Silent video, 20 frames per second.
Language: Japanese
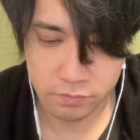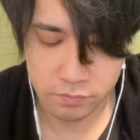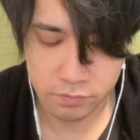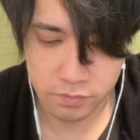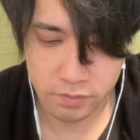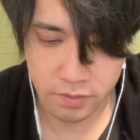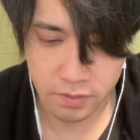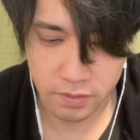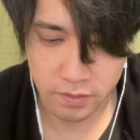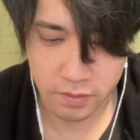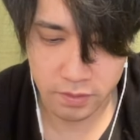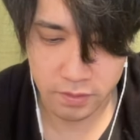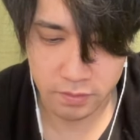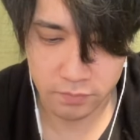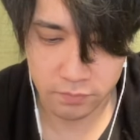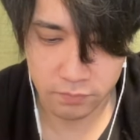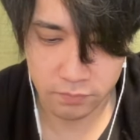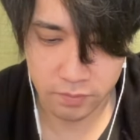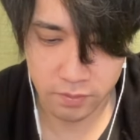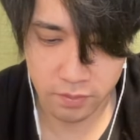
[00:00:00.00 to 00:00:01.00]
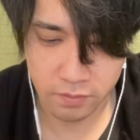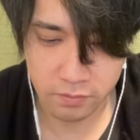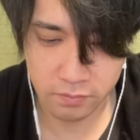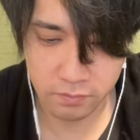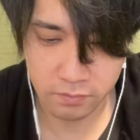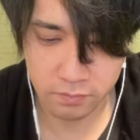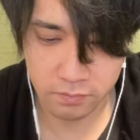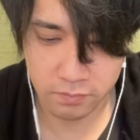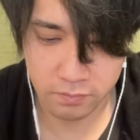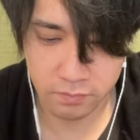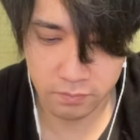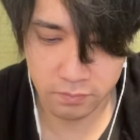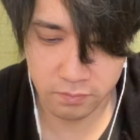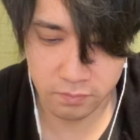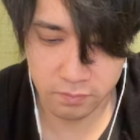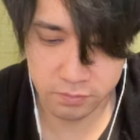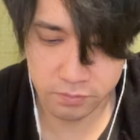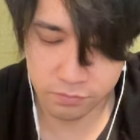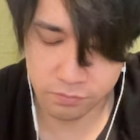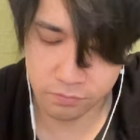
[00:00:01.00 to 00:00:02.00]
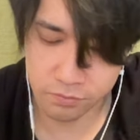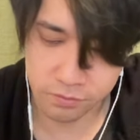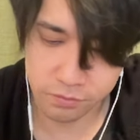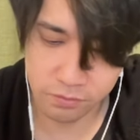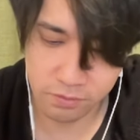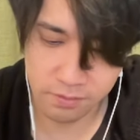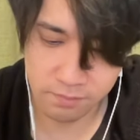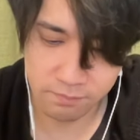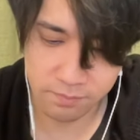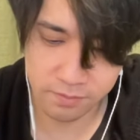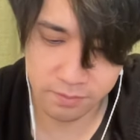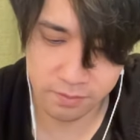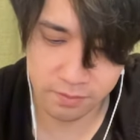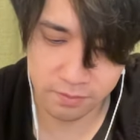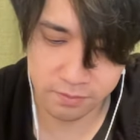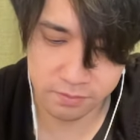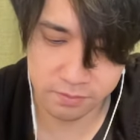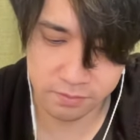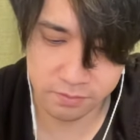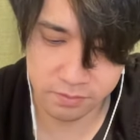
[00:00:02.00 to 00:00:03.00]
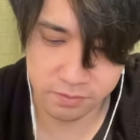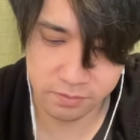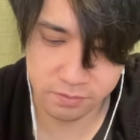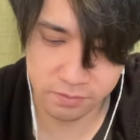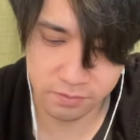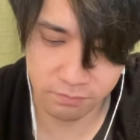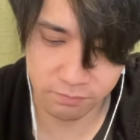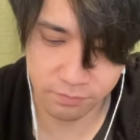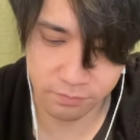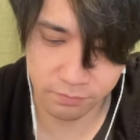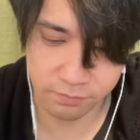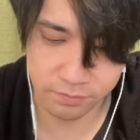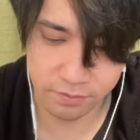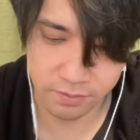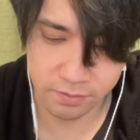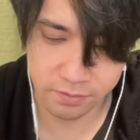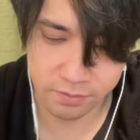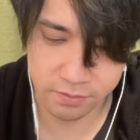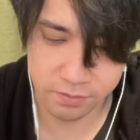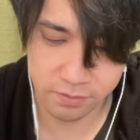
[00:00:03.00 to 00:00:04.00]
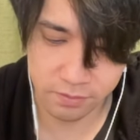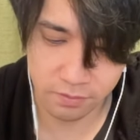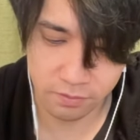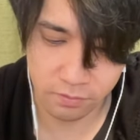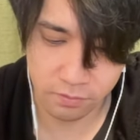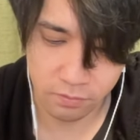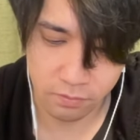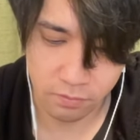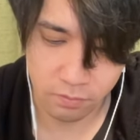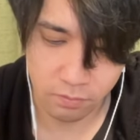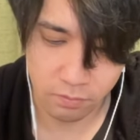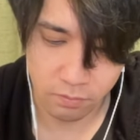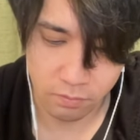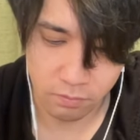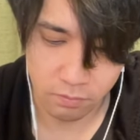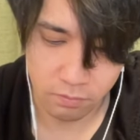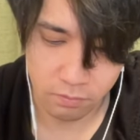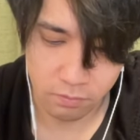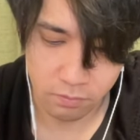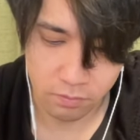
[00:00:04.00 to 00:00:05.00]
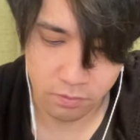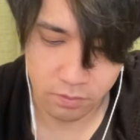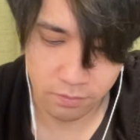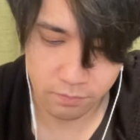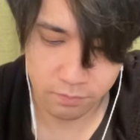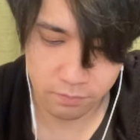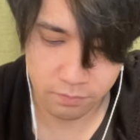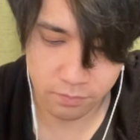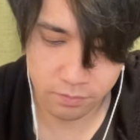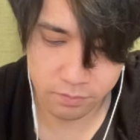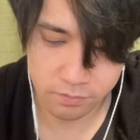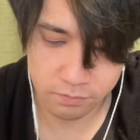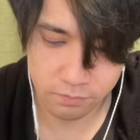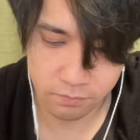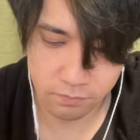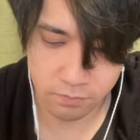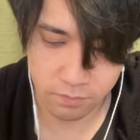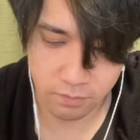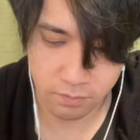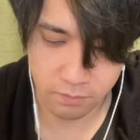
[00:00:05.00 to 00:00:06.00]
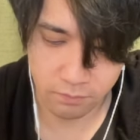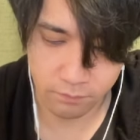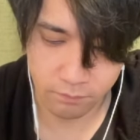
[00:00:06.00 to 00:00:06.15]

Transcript: えっ、ー、と、なのかちょっと一応アマテラス貯めときたいし、回復だけしとこうか。